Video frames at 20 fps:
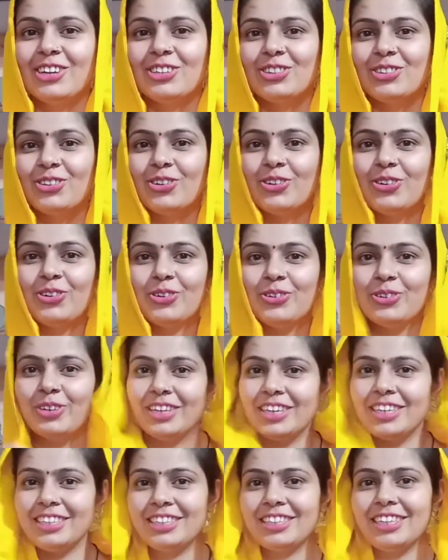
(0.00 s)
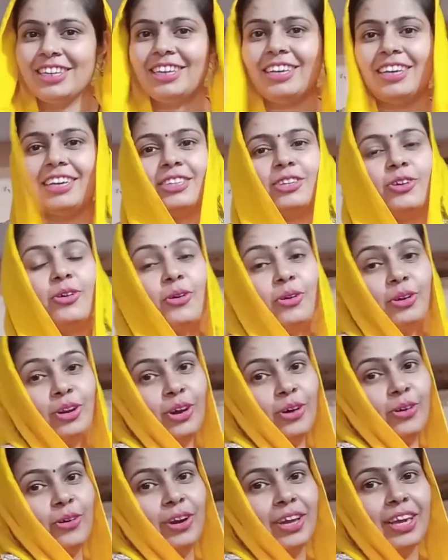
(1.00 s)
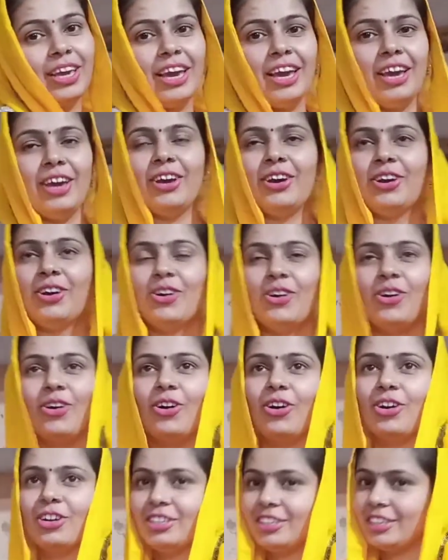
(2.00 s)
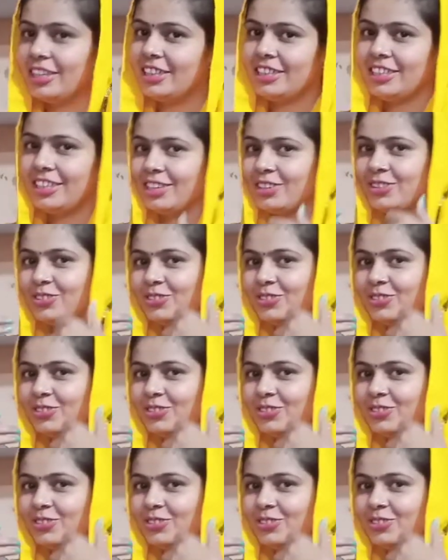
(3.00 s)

तो इस तरीके से ओना ओढ़ के और चलती हैं